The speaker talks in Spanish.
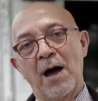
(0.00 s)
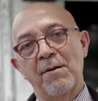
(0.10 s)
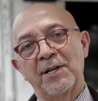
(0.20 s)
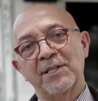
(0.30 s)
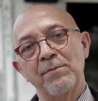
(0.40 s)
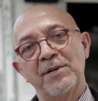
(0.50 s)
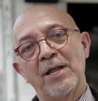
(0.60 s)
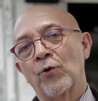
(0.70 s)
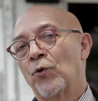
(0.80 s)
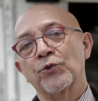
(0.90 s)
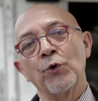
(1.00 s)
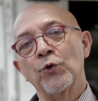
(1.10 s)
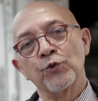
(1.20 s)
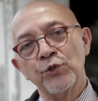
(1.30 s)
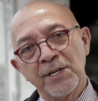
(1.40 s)
habrán terminado con
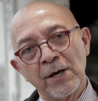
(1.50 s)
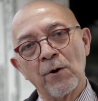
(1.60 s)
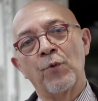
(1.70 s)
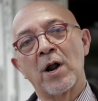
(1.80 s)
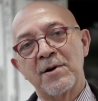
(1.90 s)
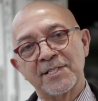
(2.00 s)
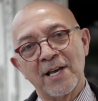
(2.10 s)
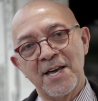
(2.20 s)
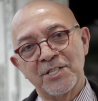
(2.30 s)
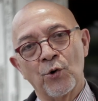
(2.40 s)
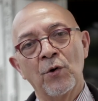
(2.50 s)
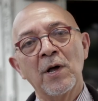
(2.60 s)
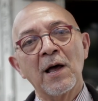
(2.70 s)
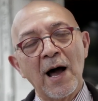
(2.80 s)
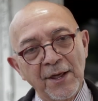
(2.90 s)
todo su dinero por haberse hecho
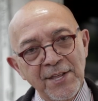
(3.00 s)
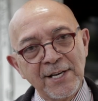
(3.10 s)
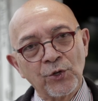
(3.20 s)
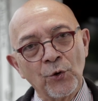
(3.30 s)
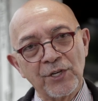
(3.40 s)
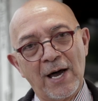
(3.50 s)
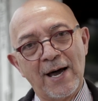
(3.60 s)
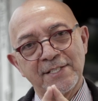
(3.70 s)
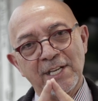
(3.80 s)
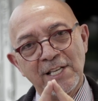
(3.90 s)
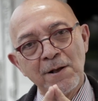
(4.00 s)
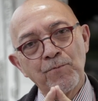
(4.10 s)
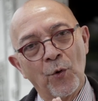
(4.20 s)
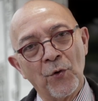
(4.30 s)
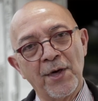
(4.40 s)
adictos a este
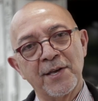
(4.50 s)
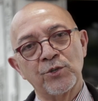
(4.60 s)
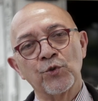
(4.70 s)
tipo de